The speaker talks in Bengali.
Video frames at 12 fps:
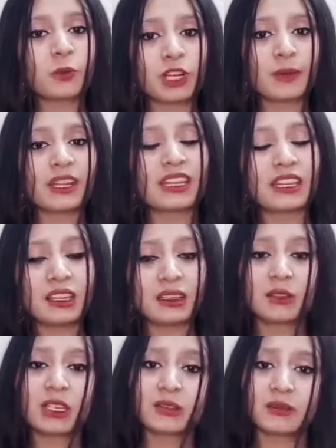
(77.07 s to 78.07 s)
পরিবার নিয়ে
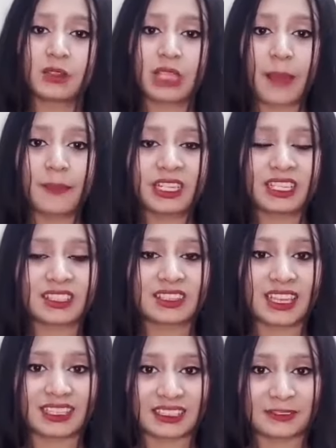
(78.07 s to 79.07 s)
আমেরিকাতে
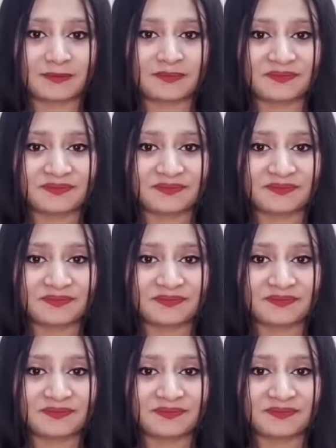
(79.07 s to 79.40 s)
থাকেন